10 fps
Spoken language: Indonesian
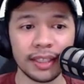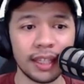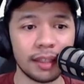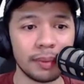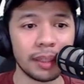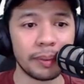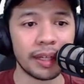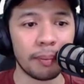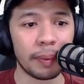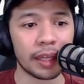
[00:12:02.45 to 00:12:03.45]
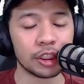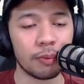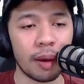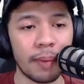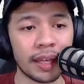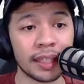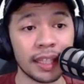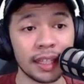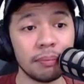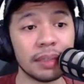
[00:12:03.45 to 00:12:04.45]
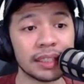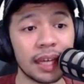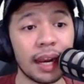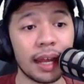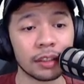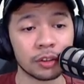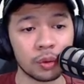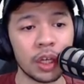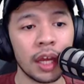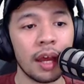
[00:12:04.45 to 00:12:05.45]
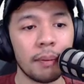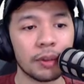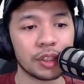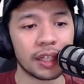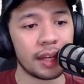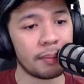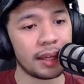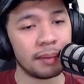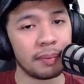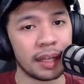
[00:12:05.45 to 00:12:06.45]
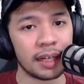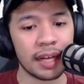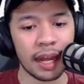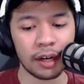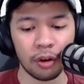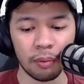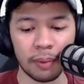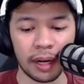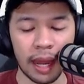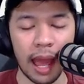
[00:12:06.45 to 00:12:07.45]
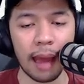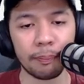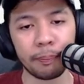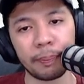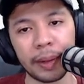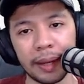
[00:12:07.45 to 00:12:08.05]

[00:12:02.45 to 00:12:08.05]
Jadi teman-teman yang pengen coba mainin bisa langsung masukin nama email dan nomor HP